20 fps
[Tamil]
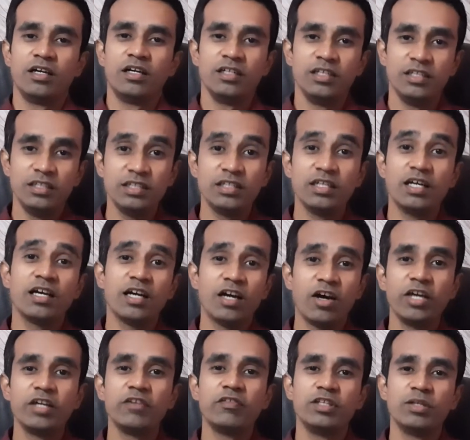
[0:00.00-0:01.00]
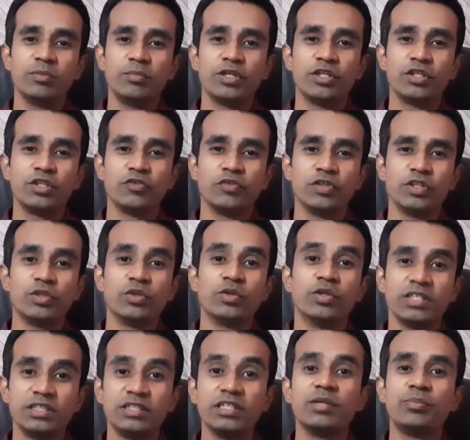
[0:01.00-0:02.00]
இதுதாங்க ஆயுர்வேத மருத்துவத்தோட
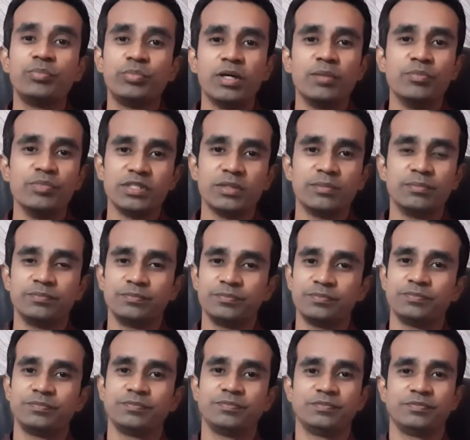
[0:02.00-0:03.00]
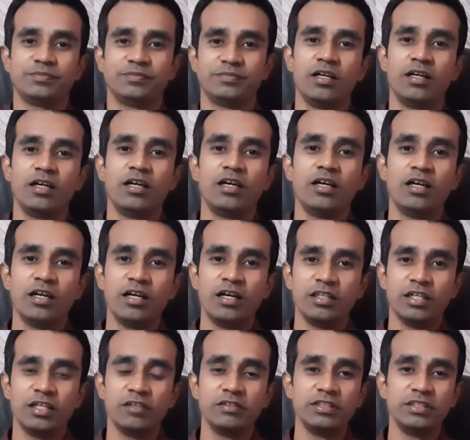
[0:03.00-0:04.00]
சிறப்பு அம்சம்
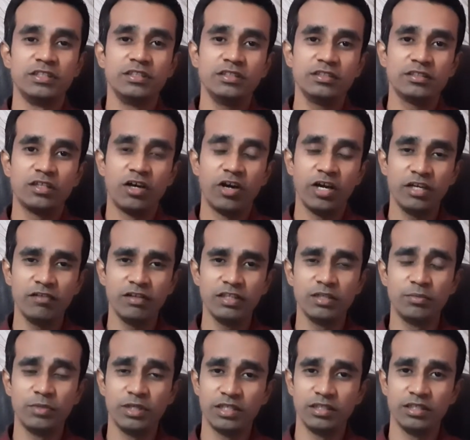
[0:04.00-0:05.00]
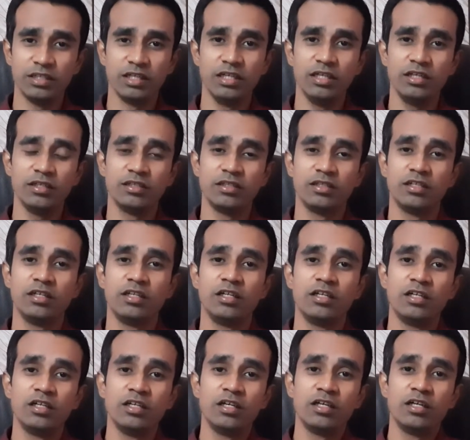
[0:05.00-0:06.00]
அதாவது ஆயுர்வேத மருந்துகள்
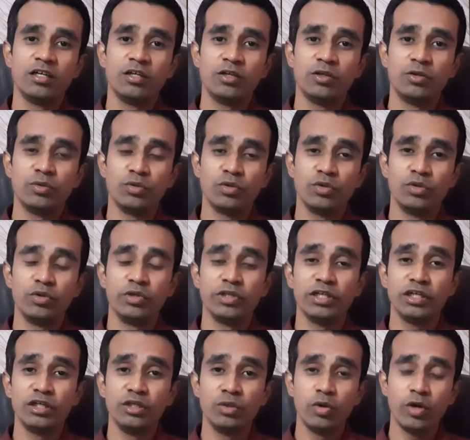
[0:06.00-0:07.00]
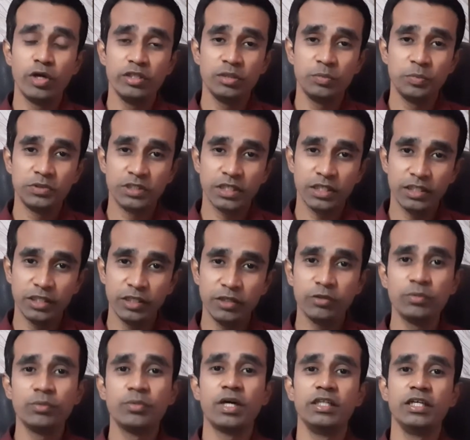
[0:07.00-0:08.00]
உங்களுடைய நோய் எதிர்ப்பு
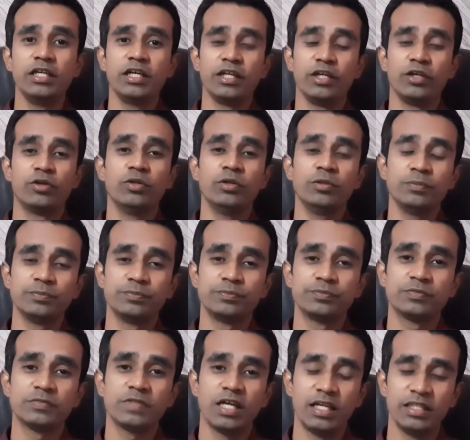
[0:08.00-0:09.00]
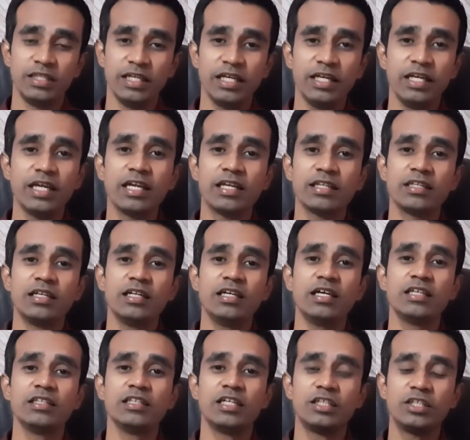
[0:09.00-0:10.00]
சக்தியும் அதிகரிக்கும் அதே நேரத்தில்
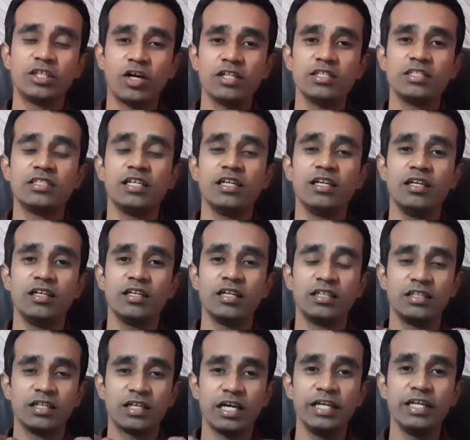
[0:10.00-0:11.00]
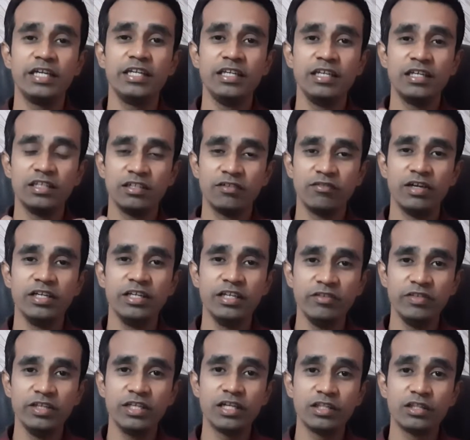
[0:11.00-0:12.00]
அந்த டான்சில் அந்த கட்டி அந்த வலி
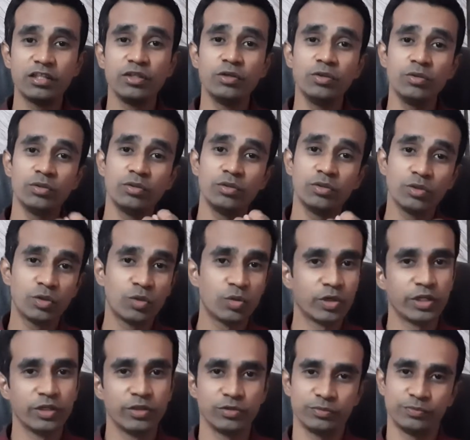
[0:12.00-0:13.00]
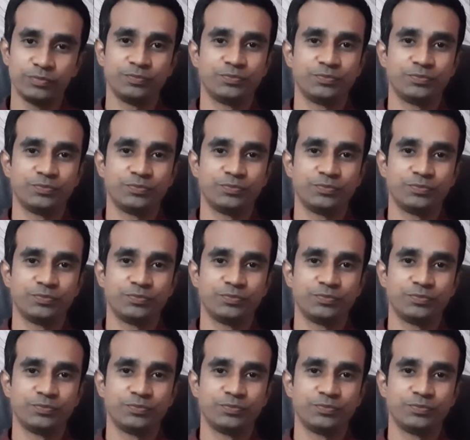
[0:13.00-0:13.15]
வீக்கத்தையும் குறைக்கும்